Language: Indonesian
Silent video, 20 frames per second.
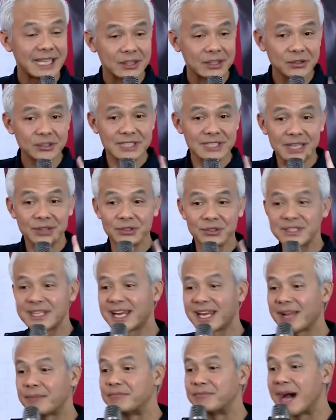
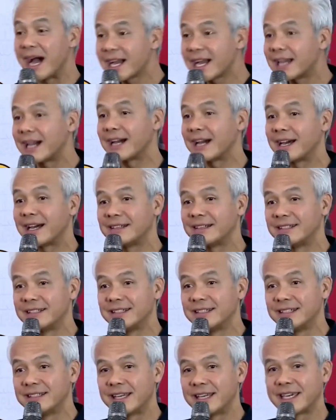satu-satunya lembaga
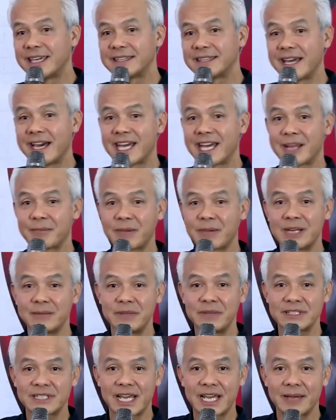yang kita
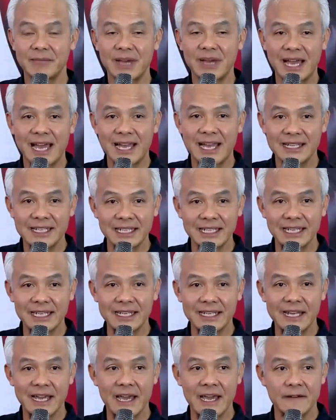harapkan bisa
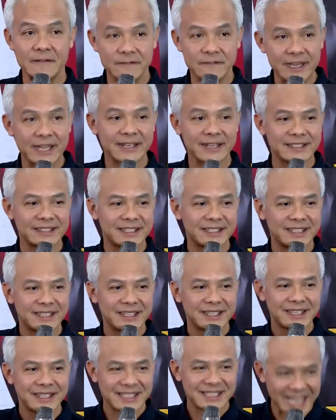mengadili dengan fair,
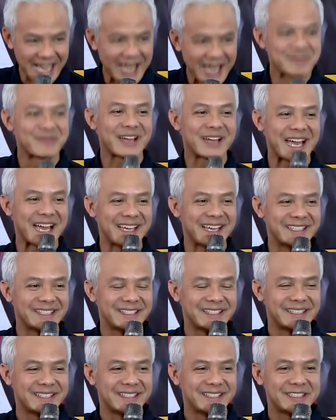ya MK.
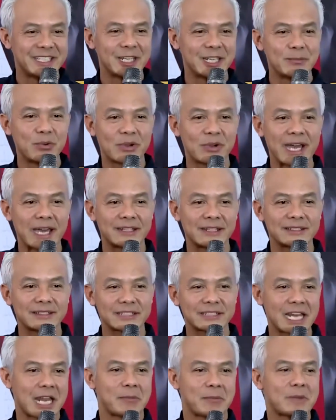Jadi
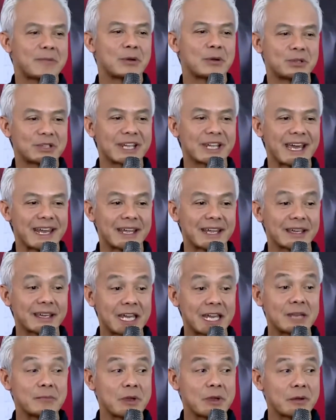bukan kenapa baru
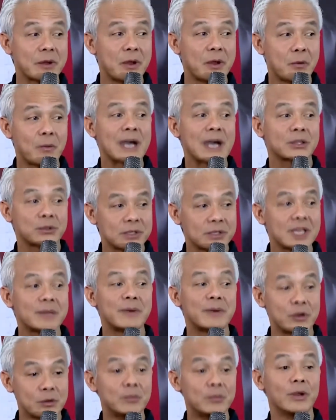sekarang, karena memang
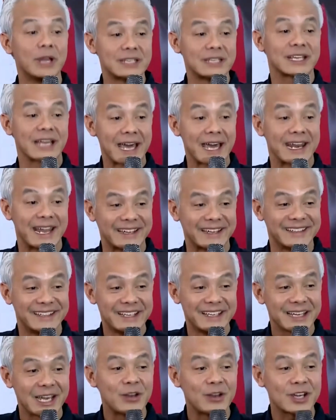waktunya baru boleh sekarang.
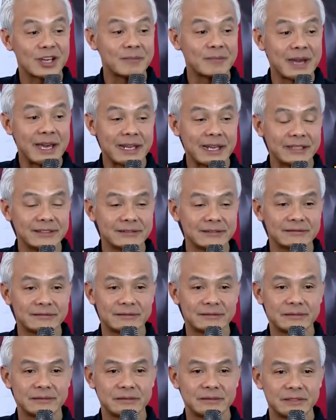Kalau kemarin,
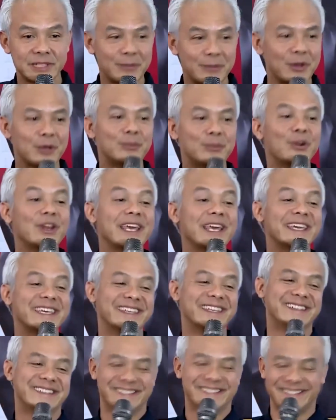ya belum boleh.
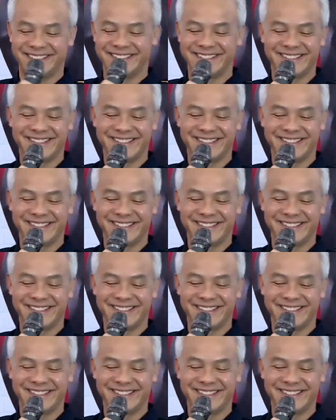Gitu.